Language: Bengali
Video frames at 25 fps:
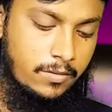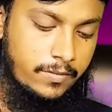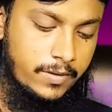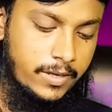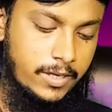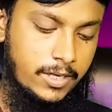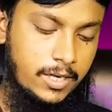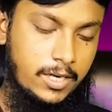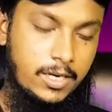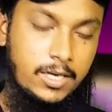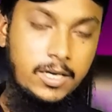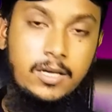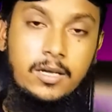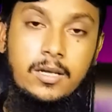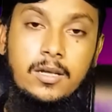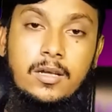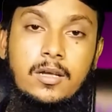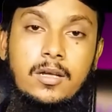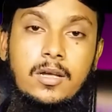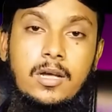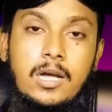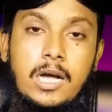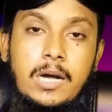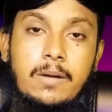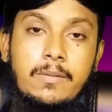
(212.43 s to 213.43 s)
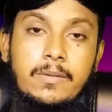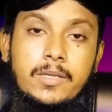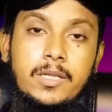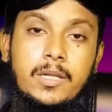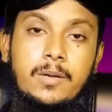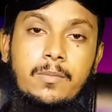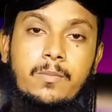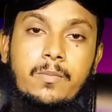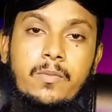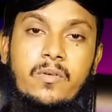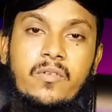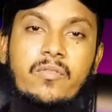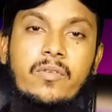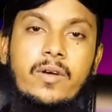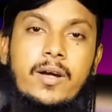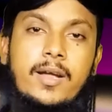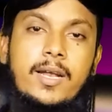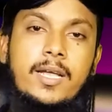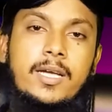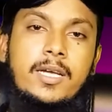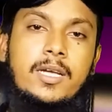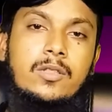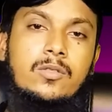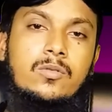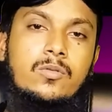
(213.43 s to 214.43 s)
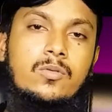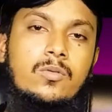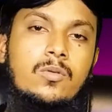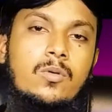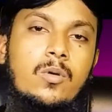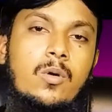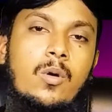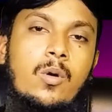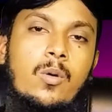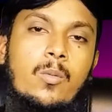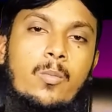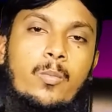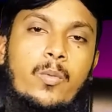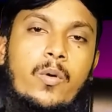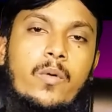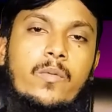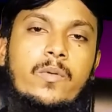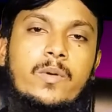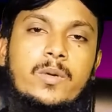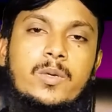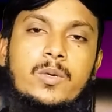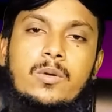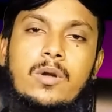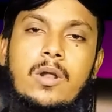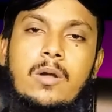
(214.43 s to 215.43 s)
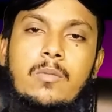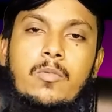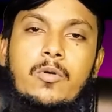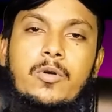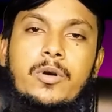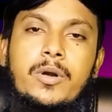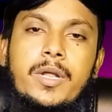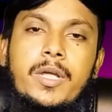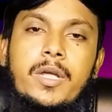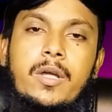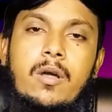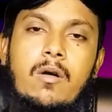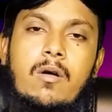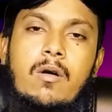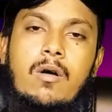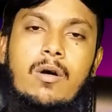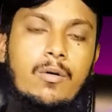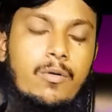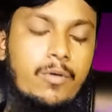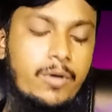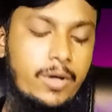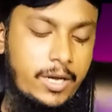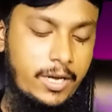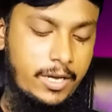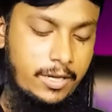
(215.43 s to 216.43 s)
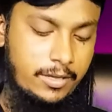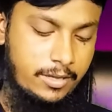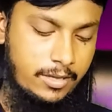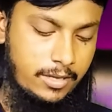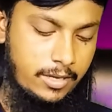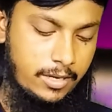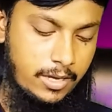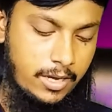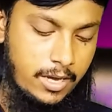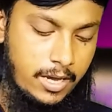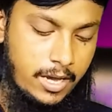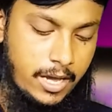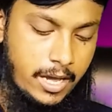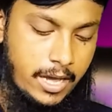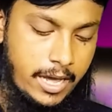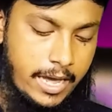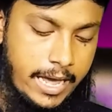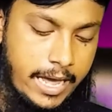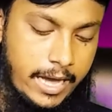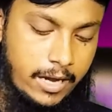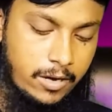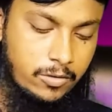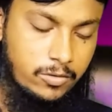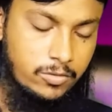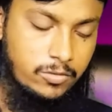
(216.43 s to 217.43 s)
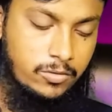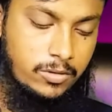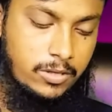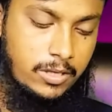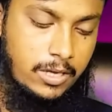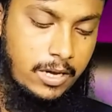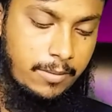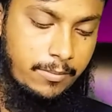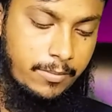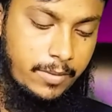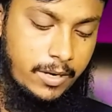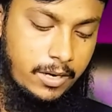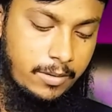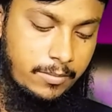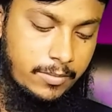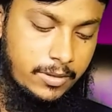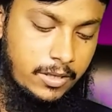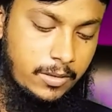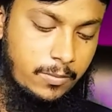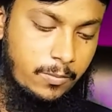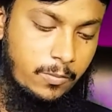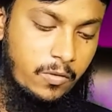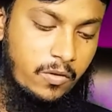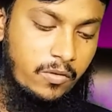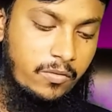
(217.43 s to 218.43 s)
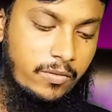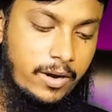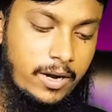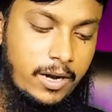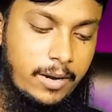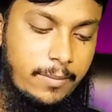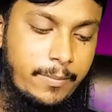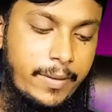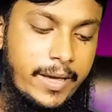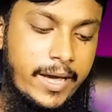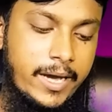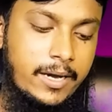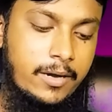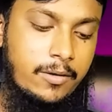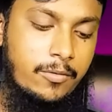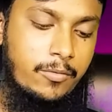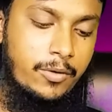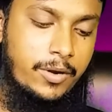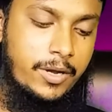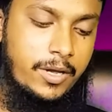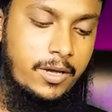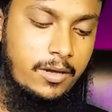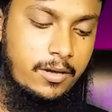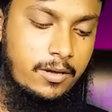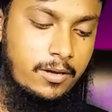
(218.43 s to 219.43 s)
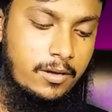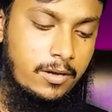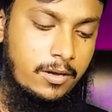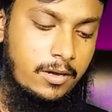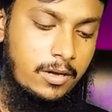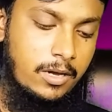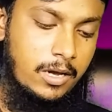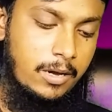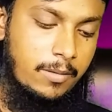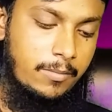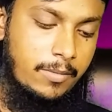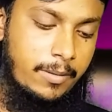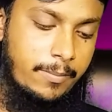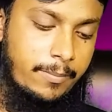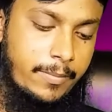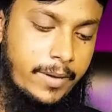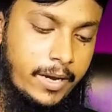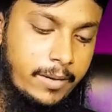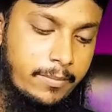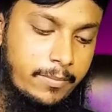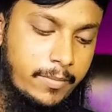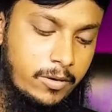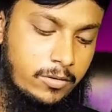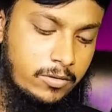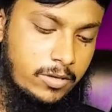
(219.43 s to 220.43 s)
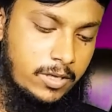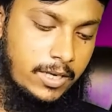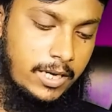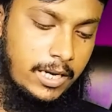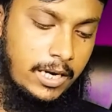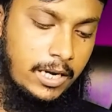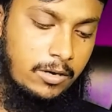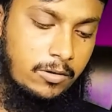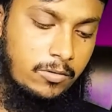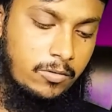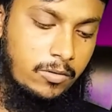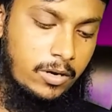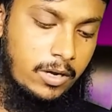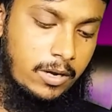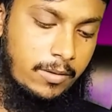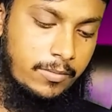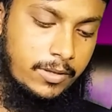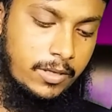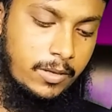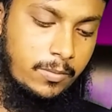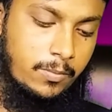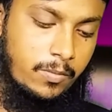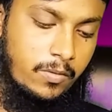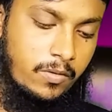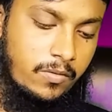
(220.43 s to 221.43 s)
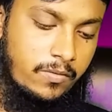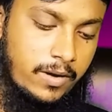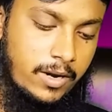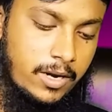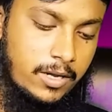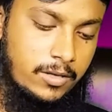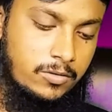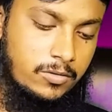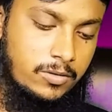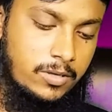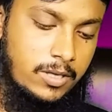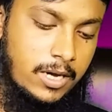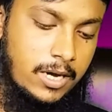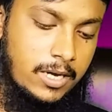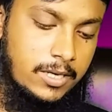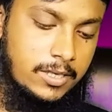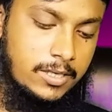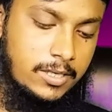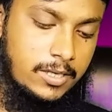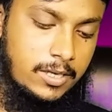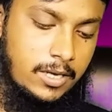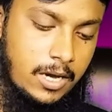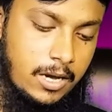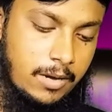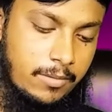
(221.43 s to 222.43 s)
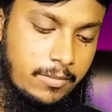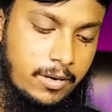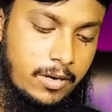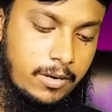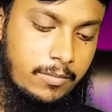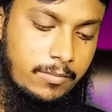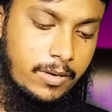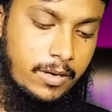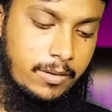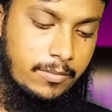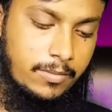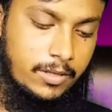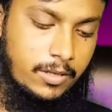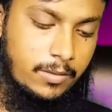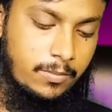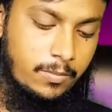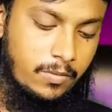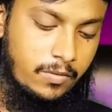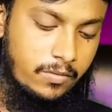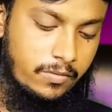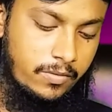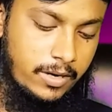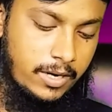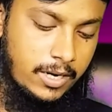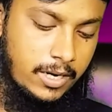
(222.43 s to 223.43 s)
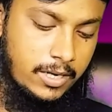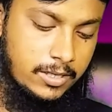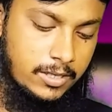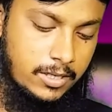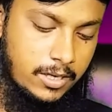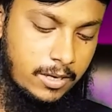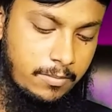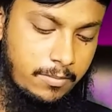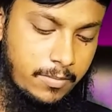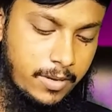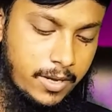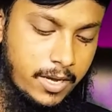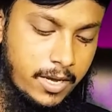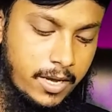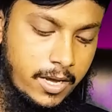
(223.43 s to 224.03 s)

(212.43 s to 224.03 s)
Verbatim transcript: ফাইনালি আমাদের প্রোফাইলে কিন্তু প্রফেশনাল মোডটি অন হয়ে গেছে এখন যদি আমরা আমাদের প্রোফাইলে ব্যাক করি আমরা ব্যাক মেনুতে ক্লিক করে আমাদের প্রোফাইলে যদি আসি আবার আমরা আমাদের প্রোফাইলে আসলাম